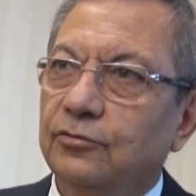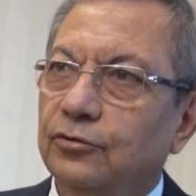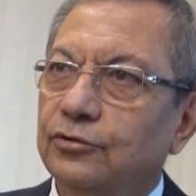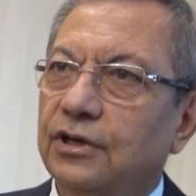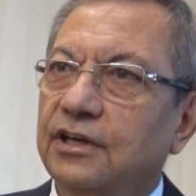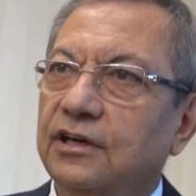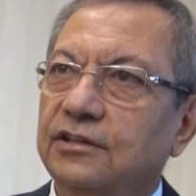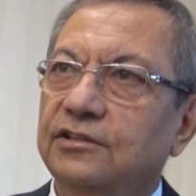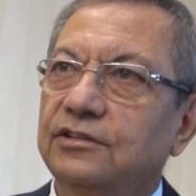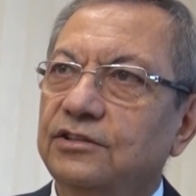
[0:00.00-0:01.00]
hurda
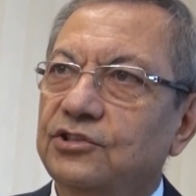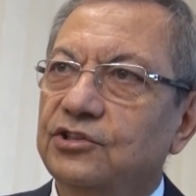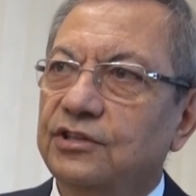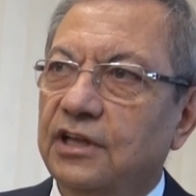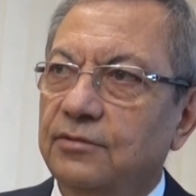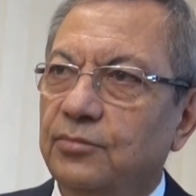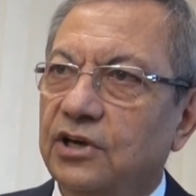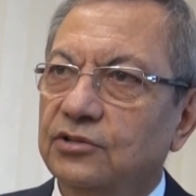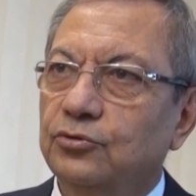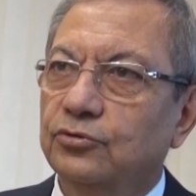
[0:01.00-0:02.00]
kağıdın içinden
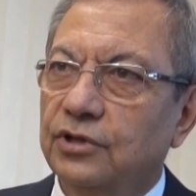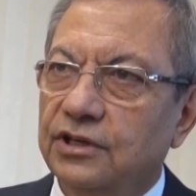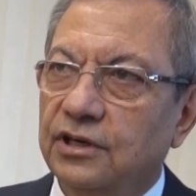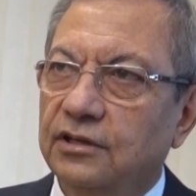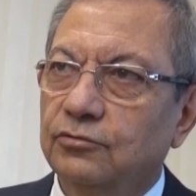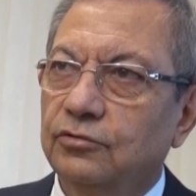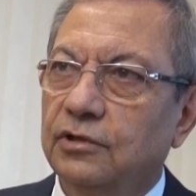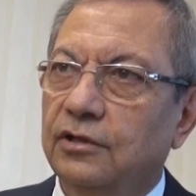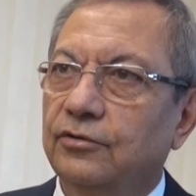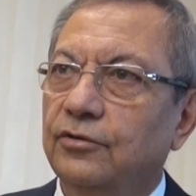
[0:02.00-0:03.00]
biraz hurda kağıt
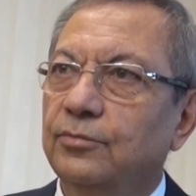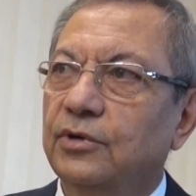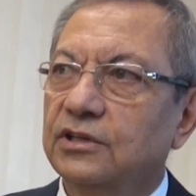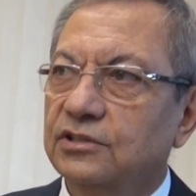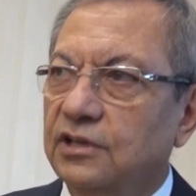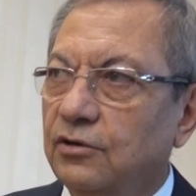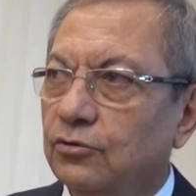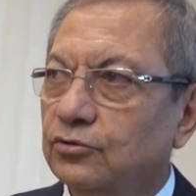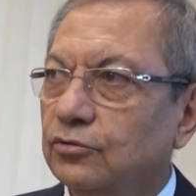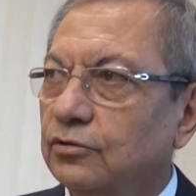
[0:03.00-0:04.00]
kullanılıyor, biraz
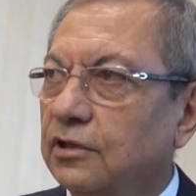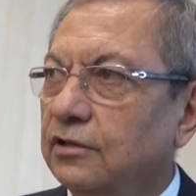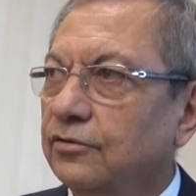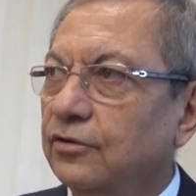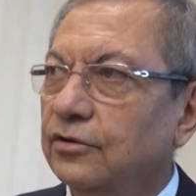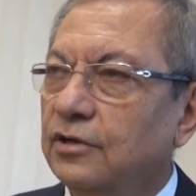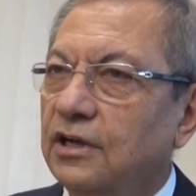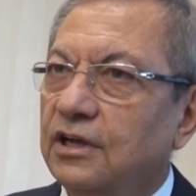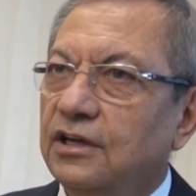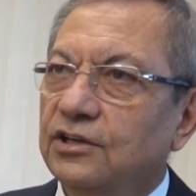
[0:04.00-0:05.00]
sellos kullanılıyor.
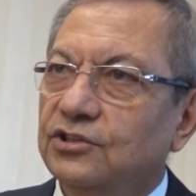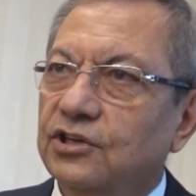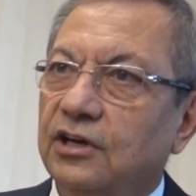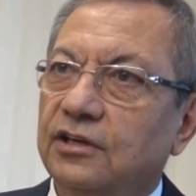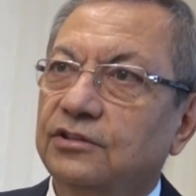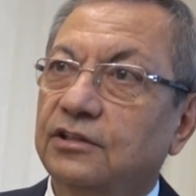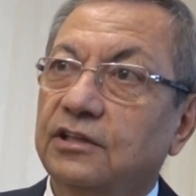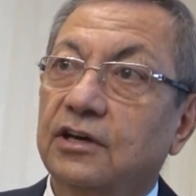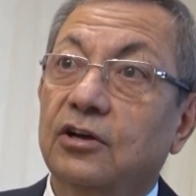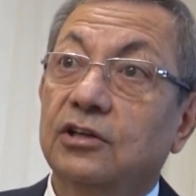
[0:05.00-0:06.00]
Çıkan
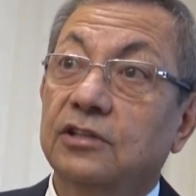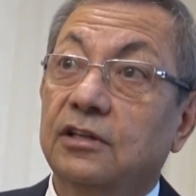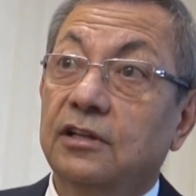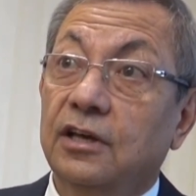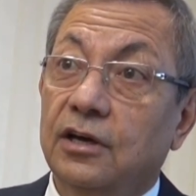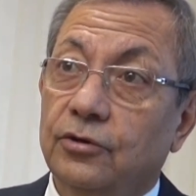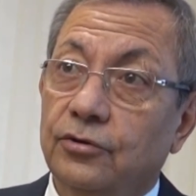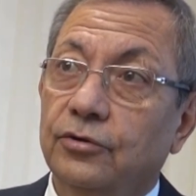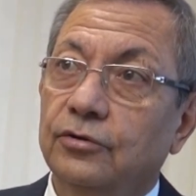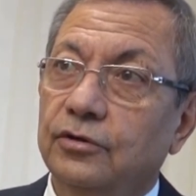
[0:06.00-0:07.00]
atıklar kazanda
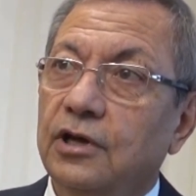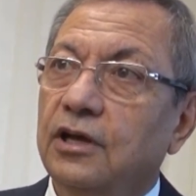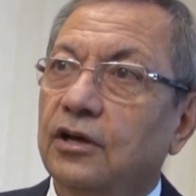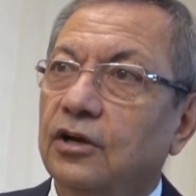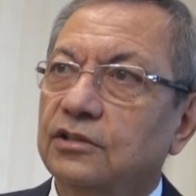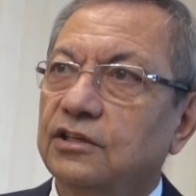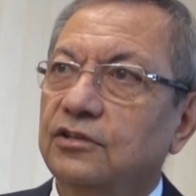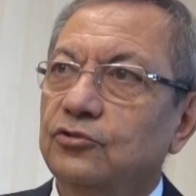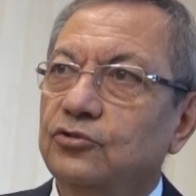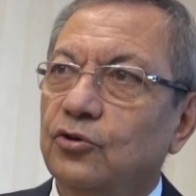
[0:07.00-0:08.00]
yakıyor.
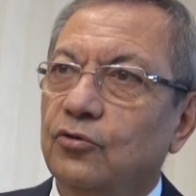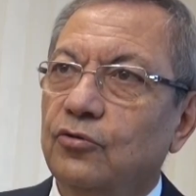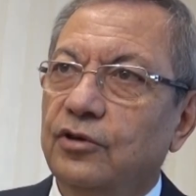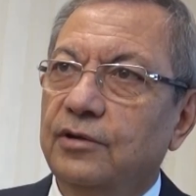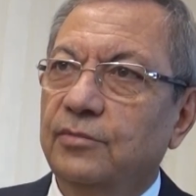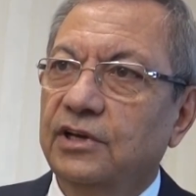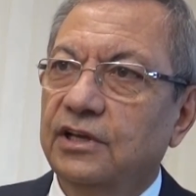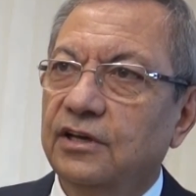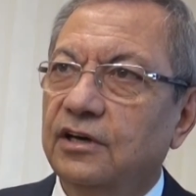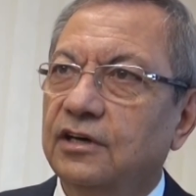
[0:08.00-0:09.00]
Kazanın çok
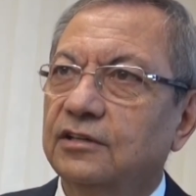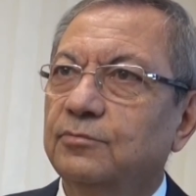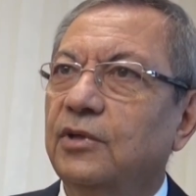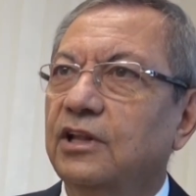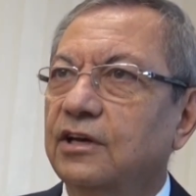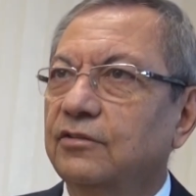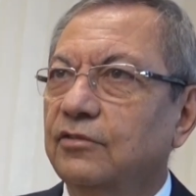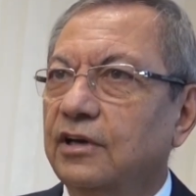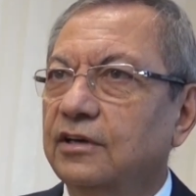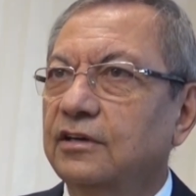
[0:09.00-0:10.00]
önemli arıtmaları
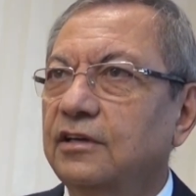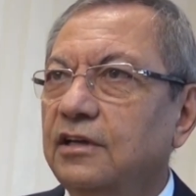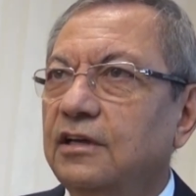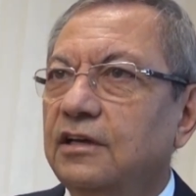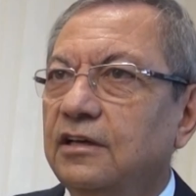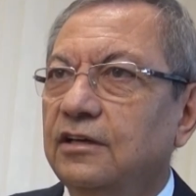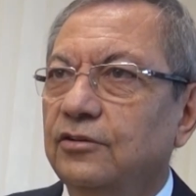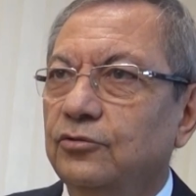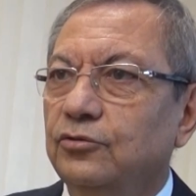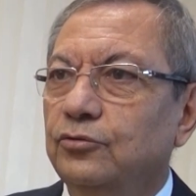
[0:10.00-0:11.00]
var.
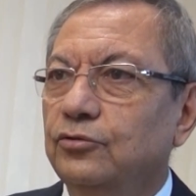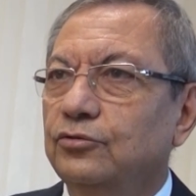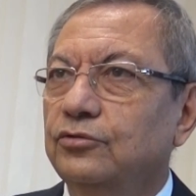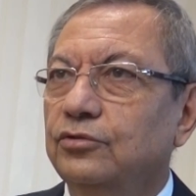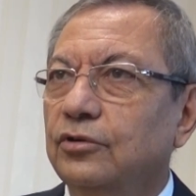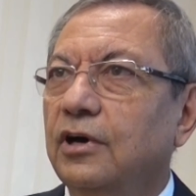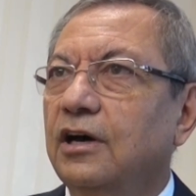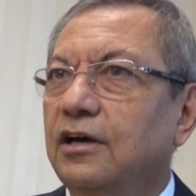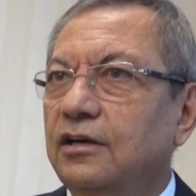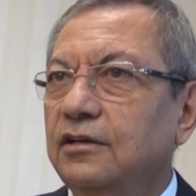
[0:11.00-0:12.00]
E, kükürt
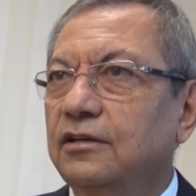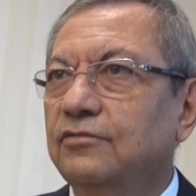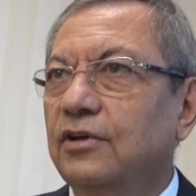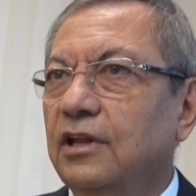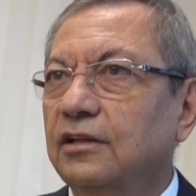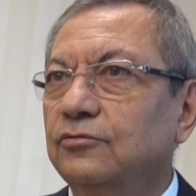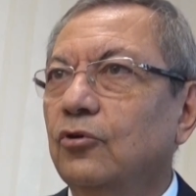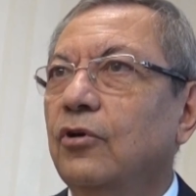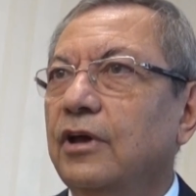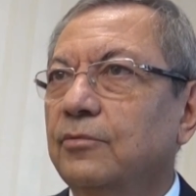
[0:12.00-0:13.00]
e, falan
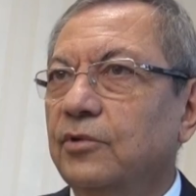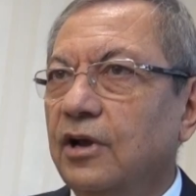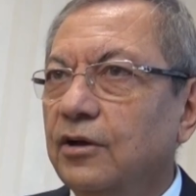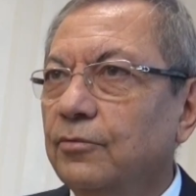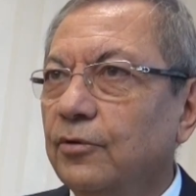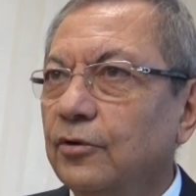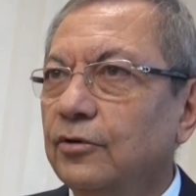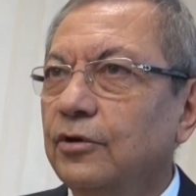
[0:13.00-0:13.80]
doğaya bırakmıyor.